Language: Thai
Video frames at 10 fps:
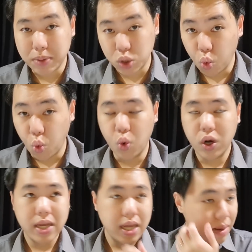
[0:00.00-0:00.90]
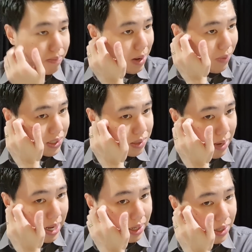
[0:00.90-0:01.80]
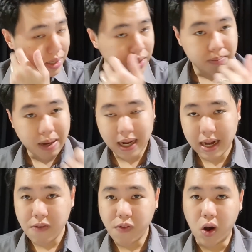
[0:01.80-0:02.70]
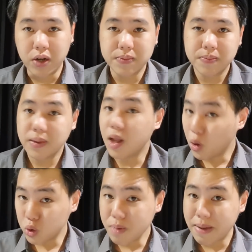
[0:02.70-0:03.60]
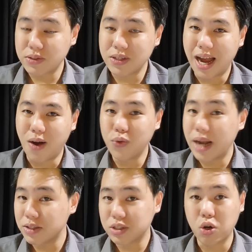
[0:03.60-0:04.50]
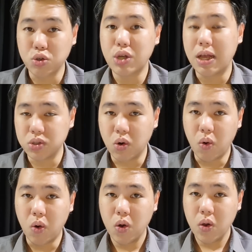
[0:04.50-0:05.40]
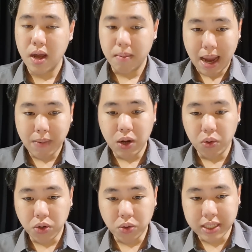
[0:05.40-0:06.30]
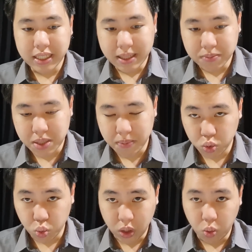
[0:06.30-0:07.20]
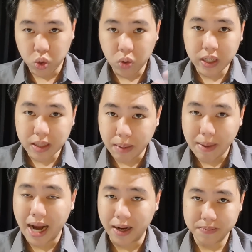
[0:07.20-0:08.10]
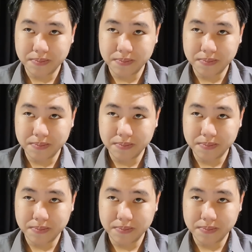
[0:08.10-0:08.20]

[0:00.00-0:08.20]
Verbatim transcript: ยิงประตูไม่ว่าจะเป็นมาคัสแรดฟอร์ดอองโตนิมาซิยาวและจารอนซานโชแม้ว่าโรนัลโดยิงยี่สิบสี่ประตูแต่คุณต้องขึ้นมาบ้าง